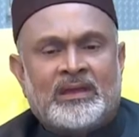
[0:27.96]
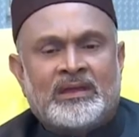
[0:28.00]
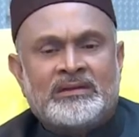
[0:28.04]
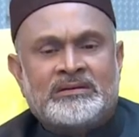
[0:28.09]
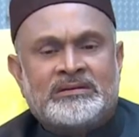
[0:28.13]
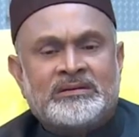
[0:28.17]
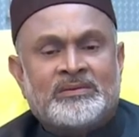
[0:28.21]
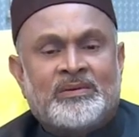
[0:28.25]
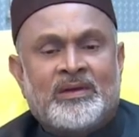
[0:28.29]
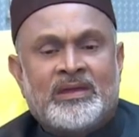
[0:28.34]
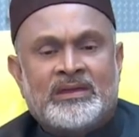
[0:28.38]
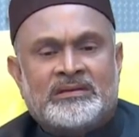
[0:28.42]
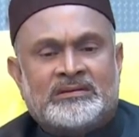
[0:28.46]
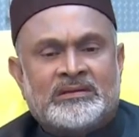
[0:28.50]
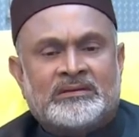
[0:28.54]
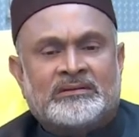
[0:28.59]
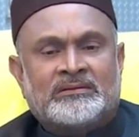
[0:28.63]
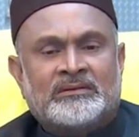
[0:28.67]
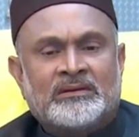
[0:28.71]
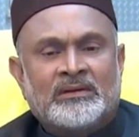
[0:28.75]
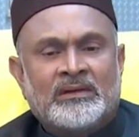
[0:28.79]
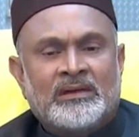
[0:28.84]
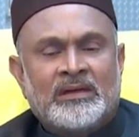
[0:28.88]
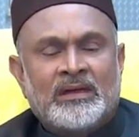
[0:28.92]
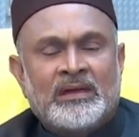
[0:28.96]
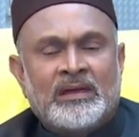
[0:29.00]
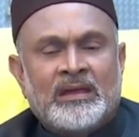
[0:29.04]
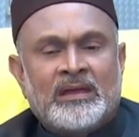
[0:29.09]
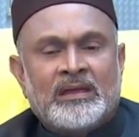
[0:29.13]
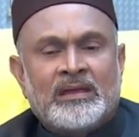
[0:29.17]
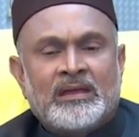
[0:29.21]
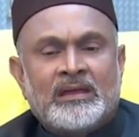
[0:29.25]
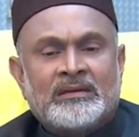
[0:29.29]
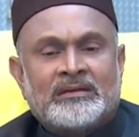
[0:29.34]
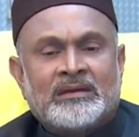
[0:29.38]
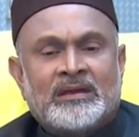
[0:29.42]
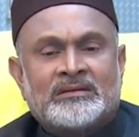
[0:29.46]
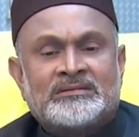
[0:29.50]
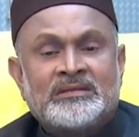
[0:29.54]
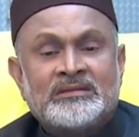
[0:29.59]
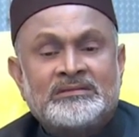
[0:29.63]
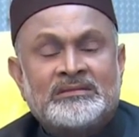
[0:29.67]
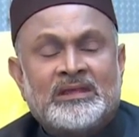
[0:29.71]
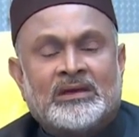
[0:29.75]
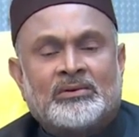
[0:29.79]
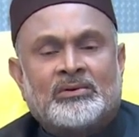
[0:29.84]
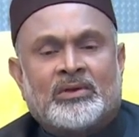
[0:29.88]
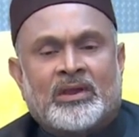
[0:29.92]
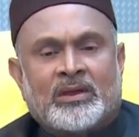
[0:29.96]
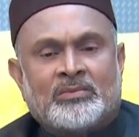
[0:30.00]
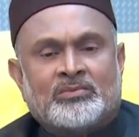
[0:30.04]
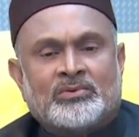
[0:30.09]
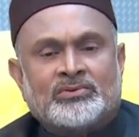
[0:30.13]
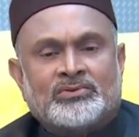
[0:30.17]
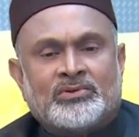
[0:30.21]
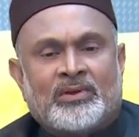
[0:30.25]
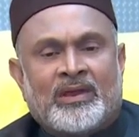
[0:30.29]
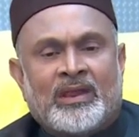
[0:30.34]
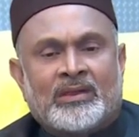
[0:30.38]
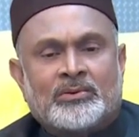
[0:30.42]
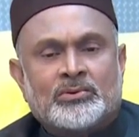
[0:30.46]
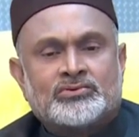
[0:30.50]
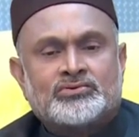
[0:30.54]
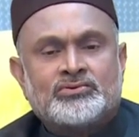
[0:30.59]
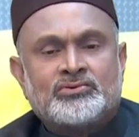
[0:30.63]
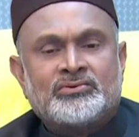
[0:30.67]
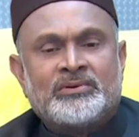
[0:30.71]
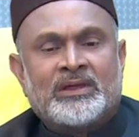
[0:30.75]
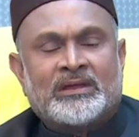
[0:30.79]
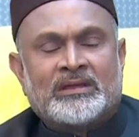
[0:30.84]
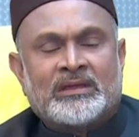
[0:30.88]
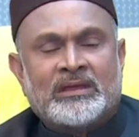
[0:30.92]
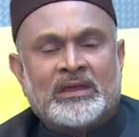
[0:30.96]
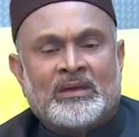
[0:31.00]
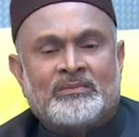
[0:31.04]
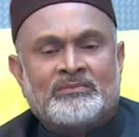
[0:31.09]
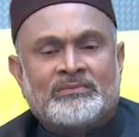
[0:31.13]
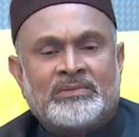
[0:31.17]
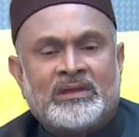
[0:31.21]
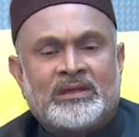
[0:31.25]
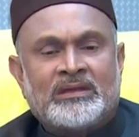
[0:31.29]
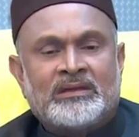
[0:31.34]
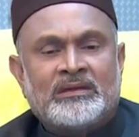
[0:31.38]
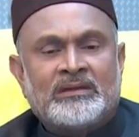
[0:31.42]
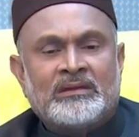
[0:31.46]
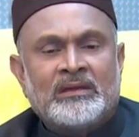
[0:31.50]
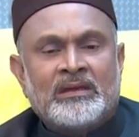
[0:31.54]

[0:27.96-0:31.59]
অ্যান্টিবায়োটিক এটা চিন্তা করার মতো না রসুনটাকে আপনি